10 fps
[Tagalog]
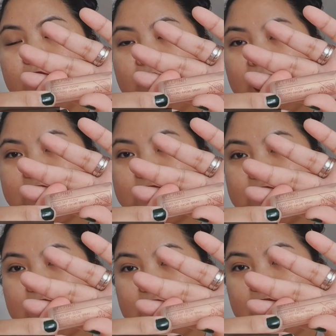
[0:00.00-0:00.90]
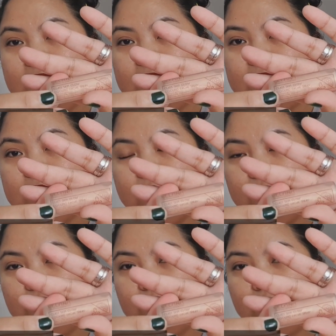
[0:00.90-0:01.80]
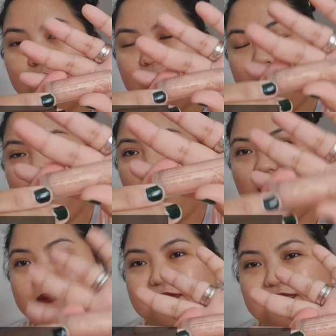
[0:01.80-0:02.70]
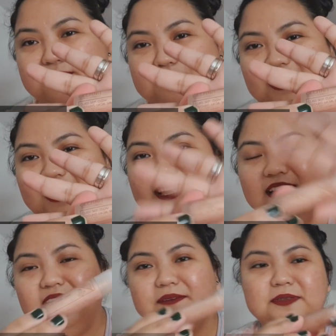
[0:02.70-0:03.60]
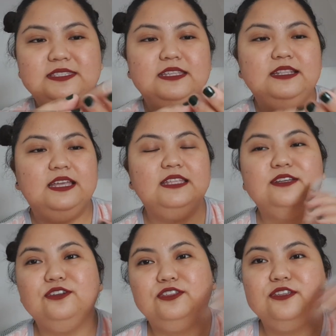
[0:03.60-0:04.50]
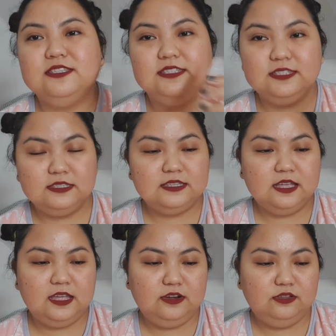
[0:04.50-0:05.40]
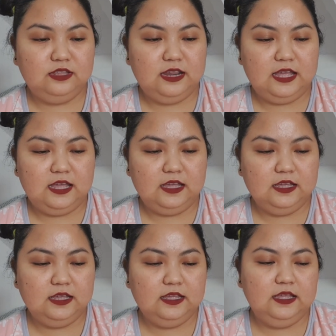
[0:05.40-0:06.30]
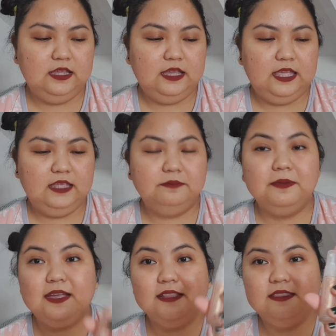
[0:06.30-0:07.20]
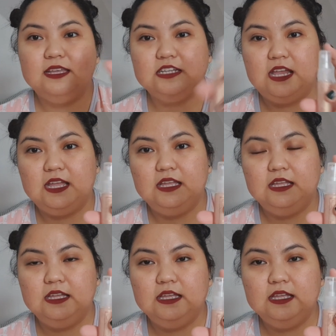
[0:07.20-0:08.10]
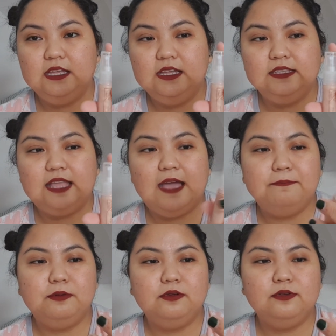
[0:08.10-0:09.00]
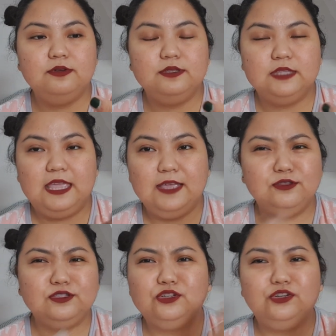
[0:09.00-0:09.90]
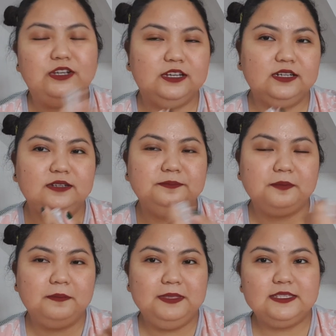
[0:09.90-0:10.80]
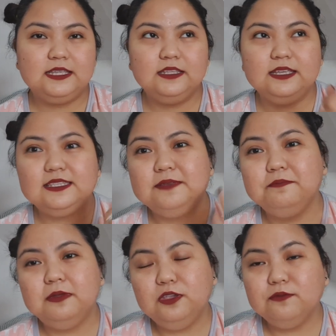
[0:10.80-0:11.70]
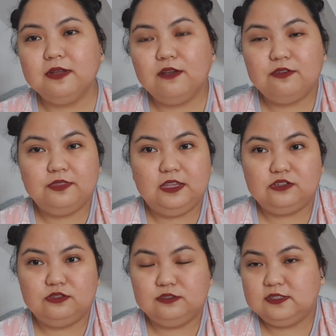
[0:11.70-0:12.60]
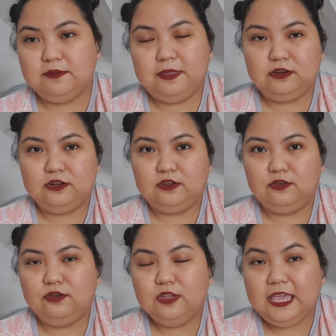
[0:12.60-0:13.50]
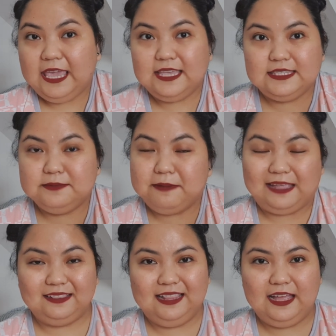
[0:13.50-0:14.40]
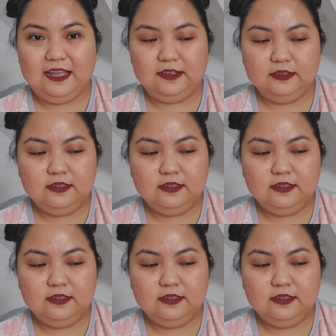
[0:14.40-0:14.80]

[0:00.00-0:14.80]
Black Skin Glow M&M Spray. Basta nakita ko to sa ano nila. And maganda siya. Tapos, eh, gusto ko ng, minsan, kasi yung mga foundations na meron ako is matte lang